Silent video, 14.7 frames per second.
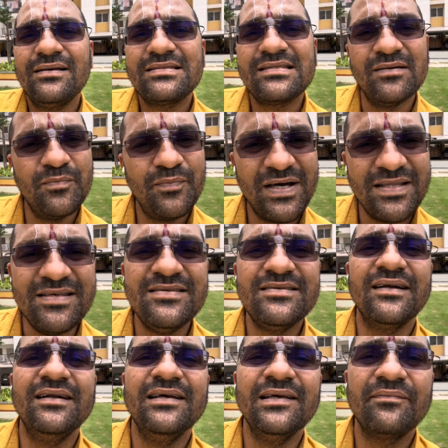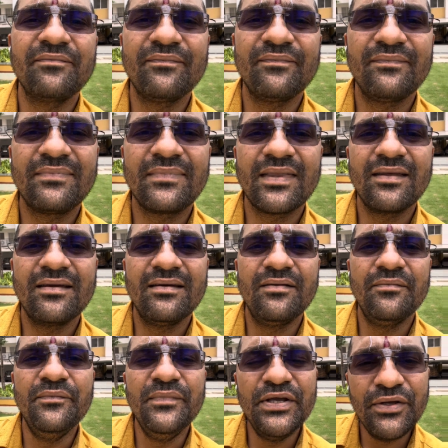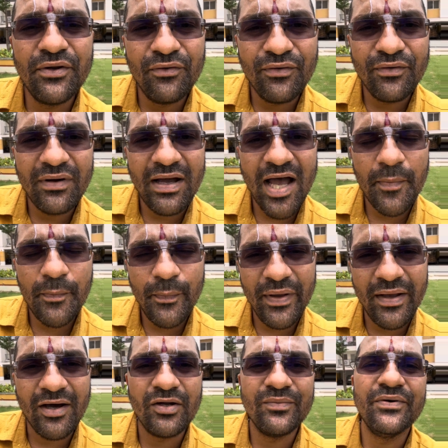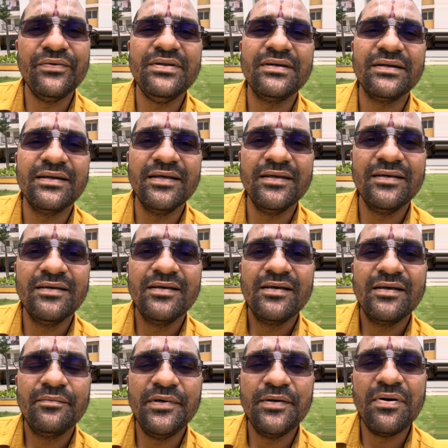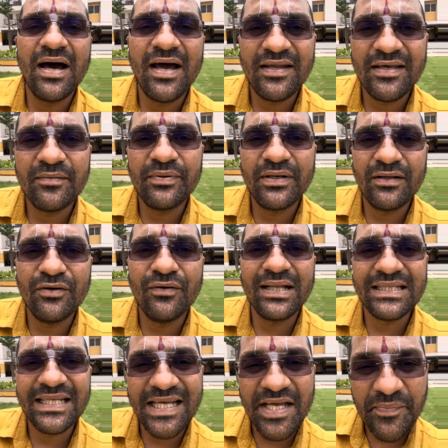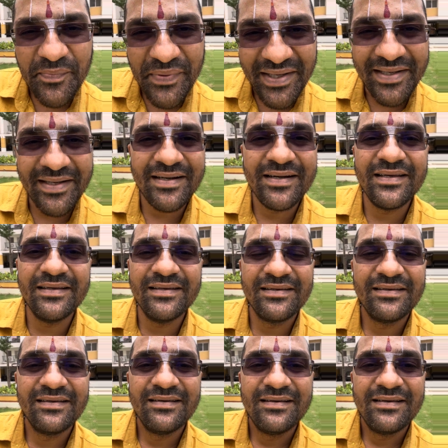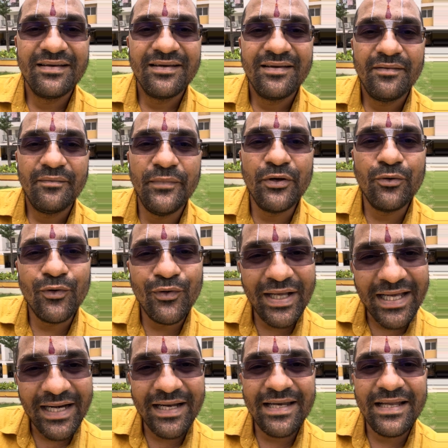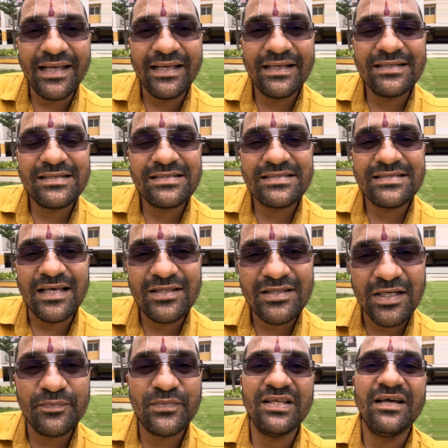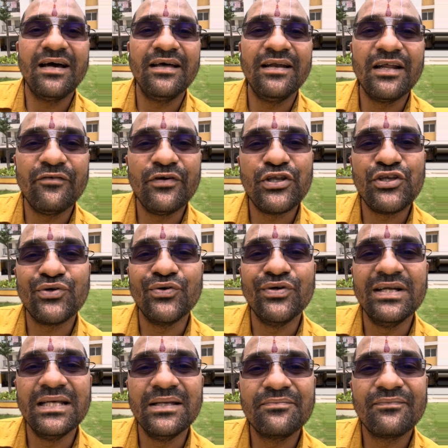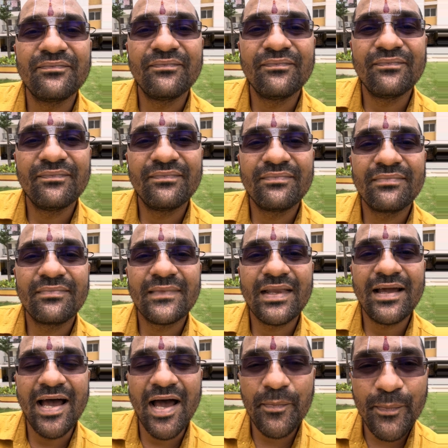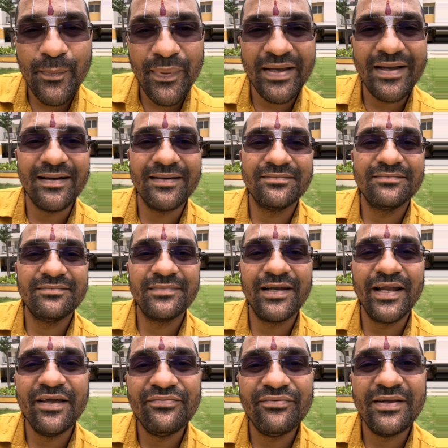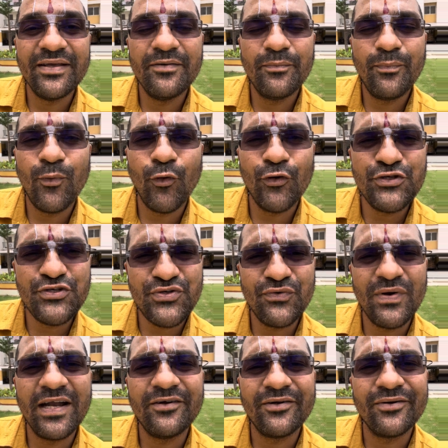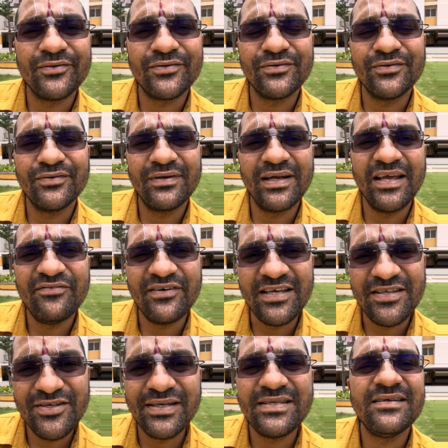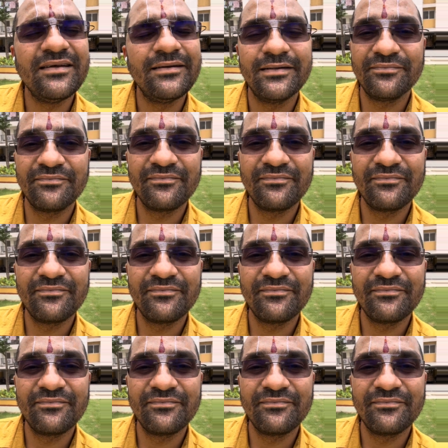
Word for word: సంపాదించండి మీరు హ్యాపీగా అనుభవించండి మీ భార్య పిల్లలు అందరికీ పెట్టండి మీ కోరికలన్నీ సంతృప్తిగా నెరవేర్చుకోండి హ్యాపీగా లైఫ్ని పాజిటివ్ యాటిట్యూడ్తో లైఫ్ని ఎంజాయ్ చేయండి